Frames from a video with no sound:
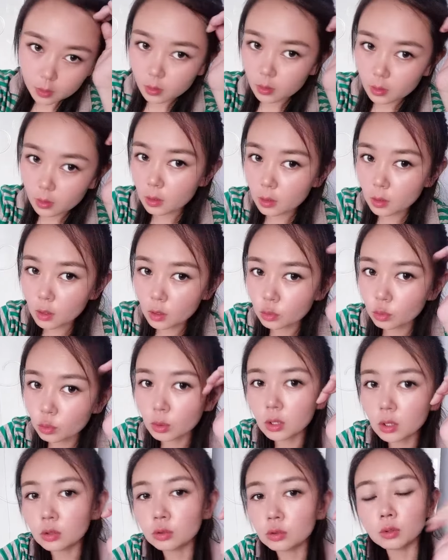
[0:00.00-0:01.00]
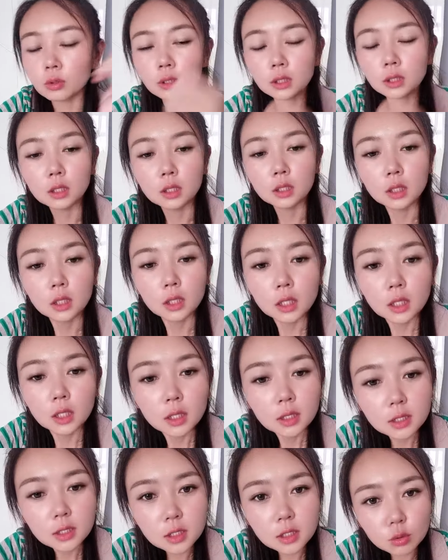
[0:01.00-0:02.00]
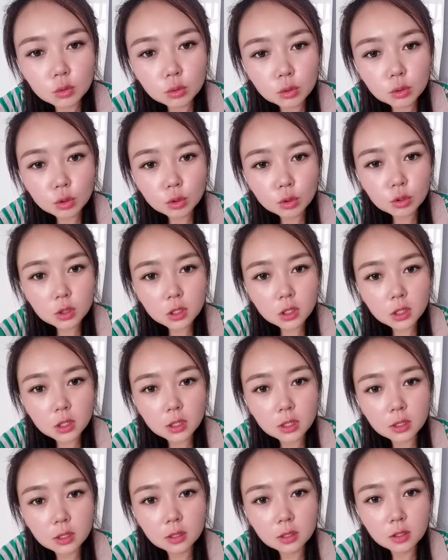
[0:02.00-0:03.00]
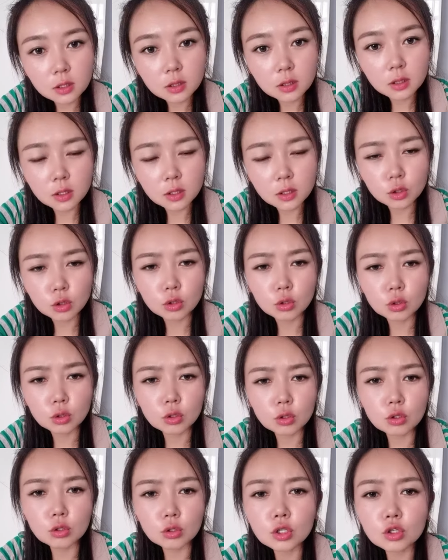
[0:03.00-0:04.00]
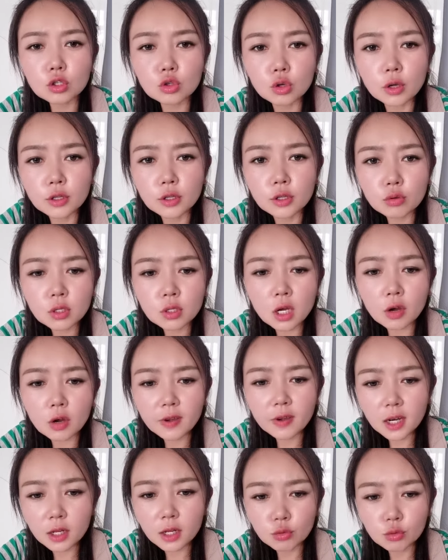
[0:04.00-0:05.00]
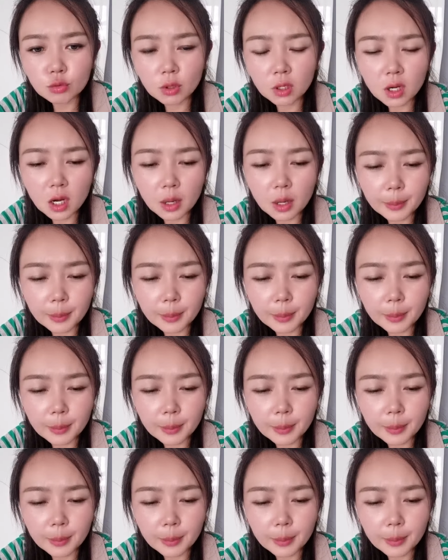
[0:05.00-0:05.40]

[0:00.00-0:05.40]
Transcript: 还有好多好多呢，几乎都是嗯。就是纯粹的为了娱乐